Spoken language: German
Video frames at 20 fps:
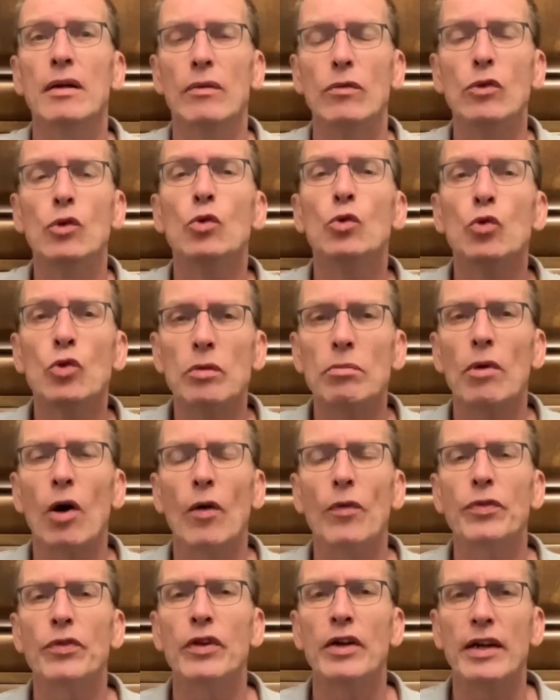nur
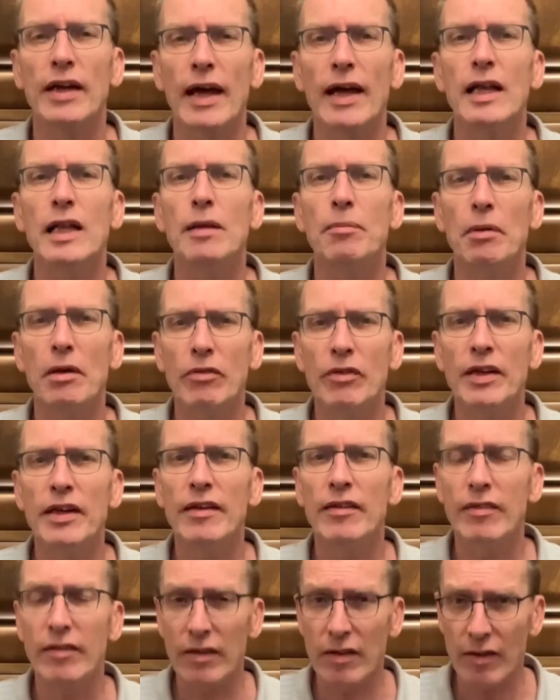materiell
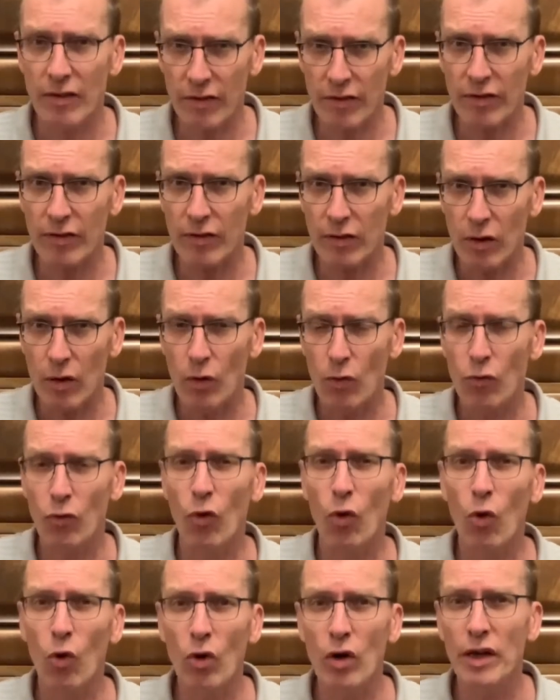Bewiesenes
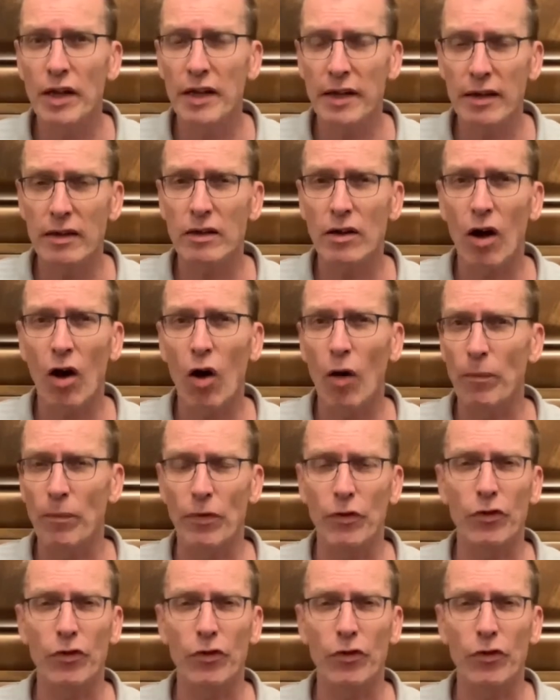vorliegend haben,